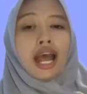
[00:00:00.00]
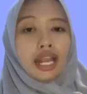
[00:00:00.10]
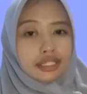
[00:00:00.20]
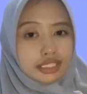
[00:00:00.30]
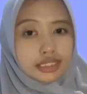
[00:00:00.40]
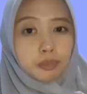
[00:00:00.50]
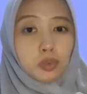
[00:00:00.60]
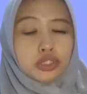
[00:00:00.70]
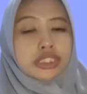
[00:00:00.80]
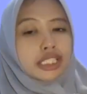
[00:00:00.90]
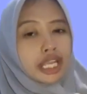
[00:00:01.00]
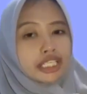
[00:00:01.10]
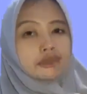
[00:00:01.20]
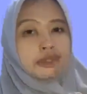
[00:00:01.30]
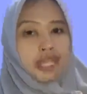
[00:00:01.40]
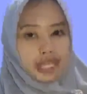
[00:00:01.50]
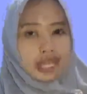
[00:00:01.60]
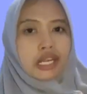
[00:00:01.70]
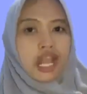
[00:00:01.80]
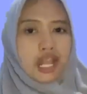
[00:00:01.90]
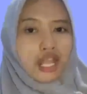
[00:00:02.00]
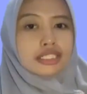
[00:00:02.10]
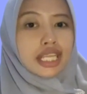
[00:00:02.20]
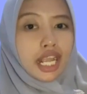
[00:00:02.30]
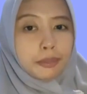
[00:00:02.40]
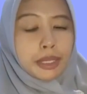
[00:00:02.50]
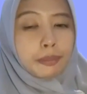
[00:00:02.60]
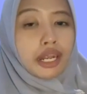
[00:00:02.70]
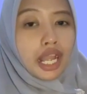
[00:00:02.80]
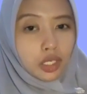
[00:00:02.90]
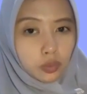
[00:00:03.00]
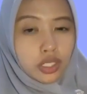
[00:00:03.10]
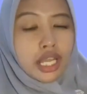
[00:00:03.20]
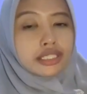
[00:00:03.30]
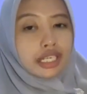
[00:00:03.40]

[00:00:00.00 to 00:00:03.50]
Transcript: Hal tersebut jika dibiarkan akan sangat berpengaruh